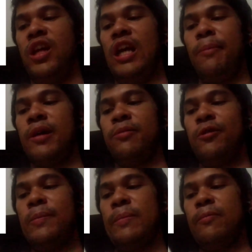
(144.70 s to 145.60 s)
ณเนมครับผ
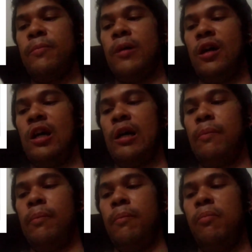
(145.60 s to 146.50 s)
มอ่า
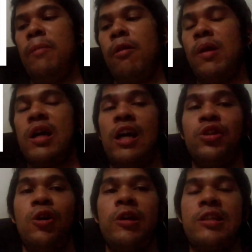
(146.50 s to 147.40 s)
พิมพ์มาว่าไก่
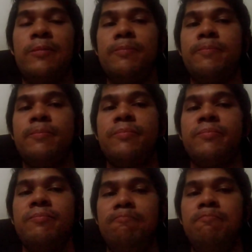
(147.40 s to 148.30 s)
ทอดครับ
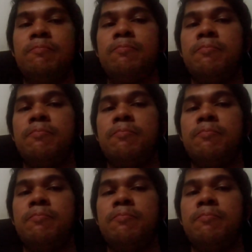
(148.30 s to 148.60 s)
อืม